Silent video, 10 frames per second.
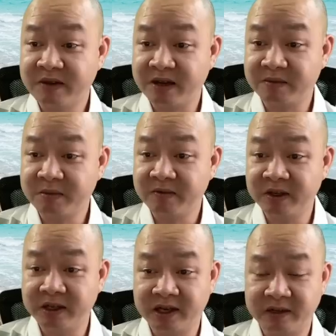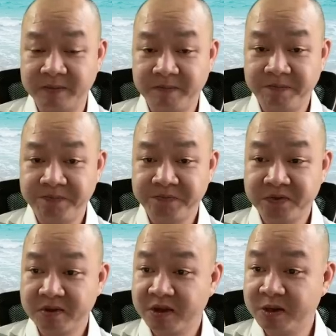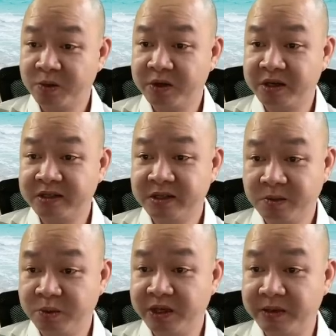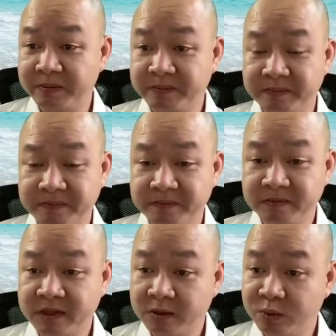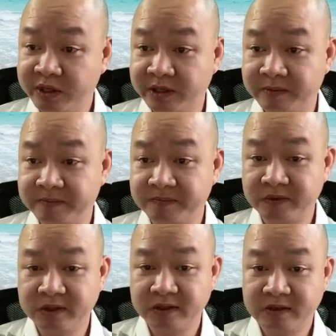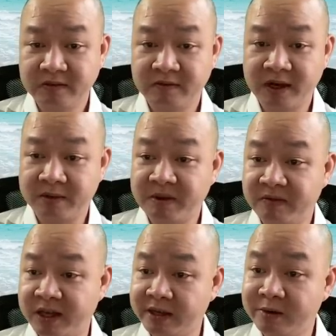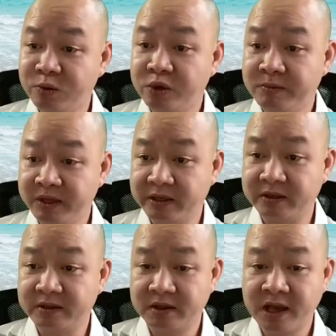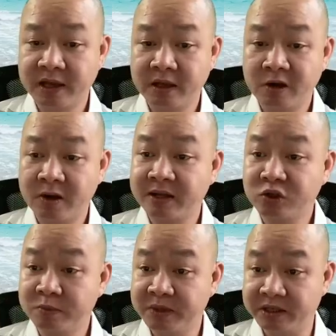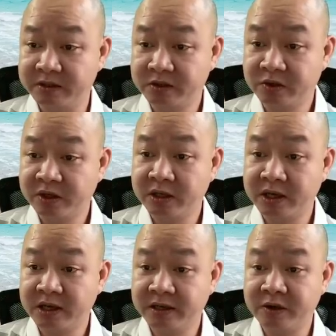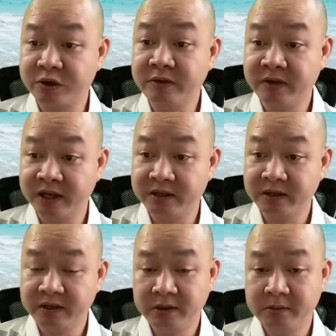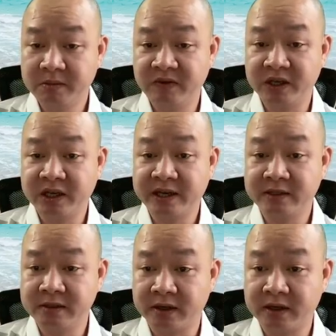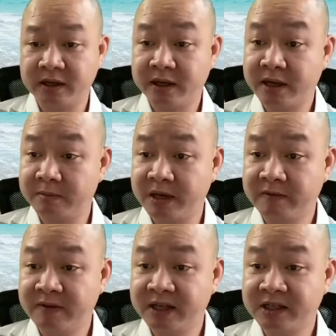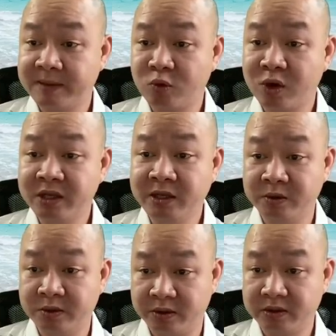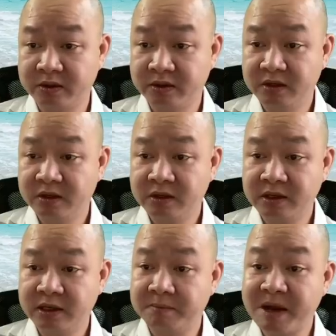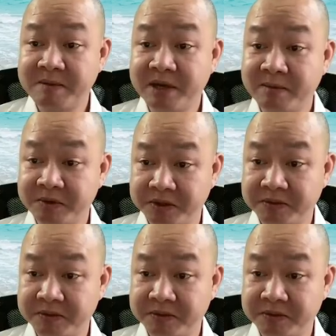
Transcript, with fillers: vào bởi vì là cái đội đấy rất nguy hiểm, rất nguy hiểm. Và bởi vì anh yêu quý mình, anh ấy lo lắng cho mình, cho nên anh ấy nói như vậy. Bởi vì cái ngành dược là cái ngành anh va chạm quá nhiều rồi, cỡ gần ba mươi năm rồi,